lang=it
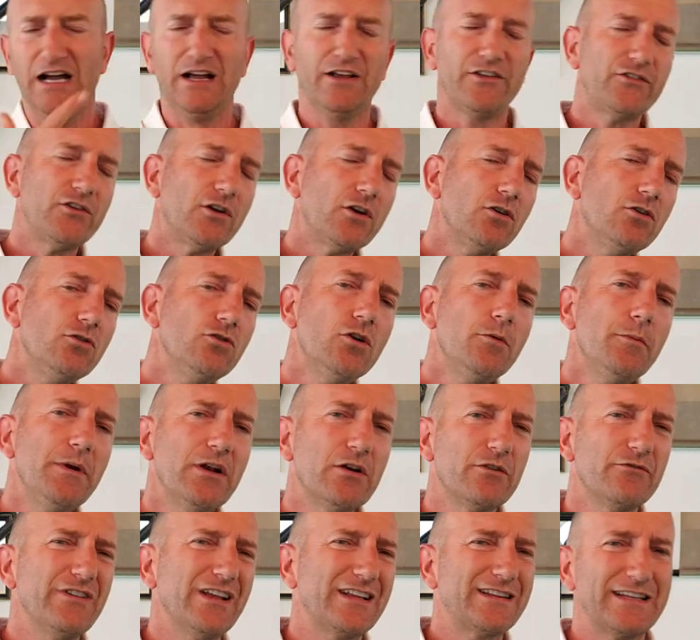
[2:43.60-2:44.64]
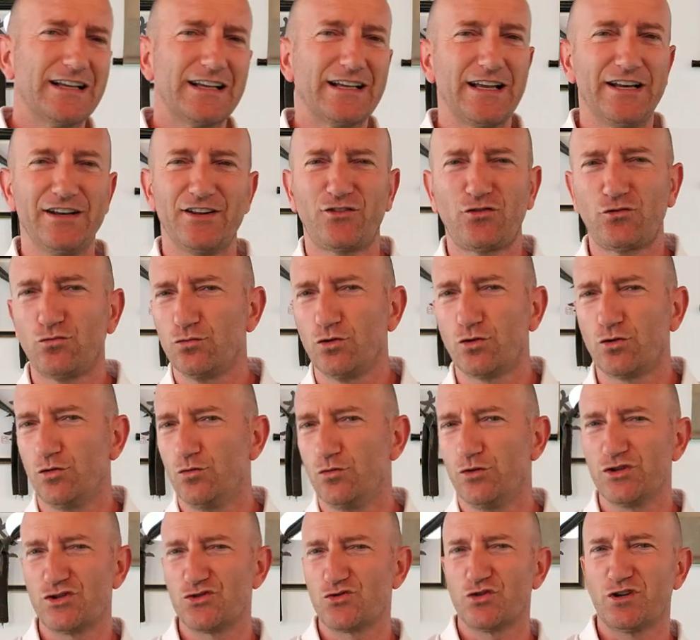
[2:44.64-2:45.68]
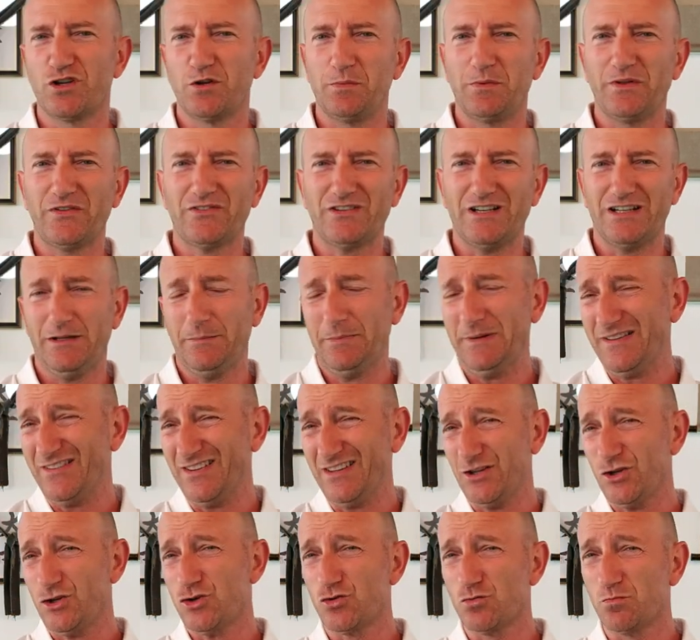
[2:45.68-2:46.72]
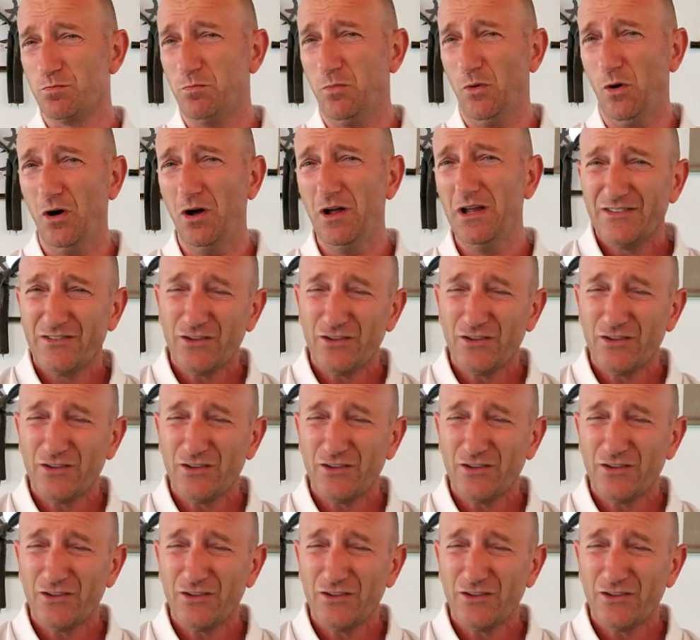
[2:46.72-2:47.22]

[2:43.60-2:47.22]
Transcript: Ma secondo me non vi attacca nessuno con uno Itsuki per strada, pensateci un po'.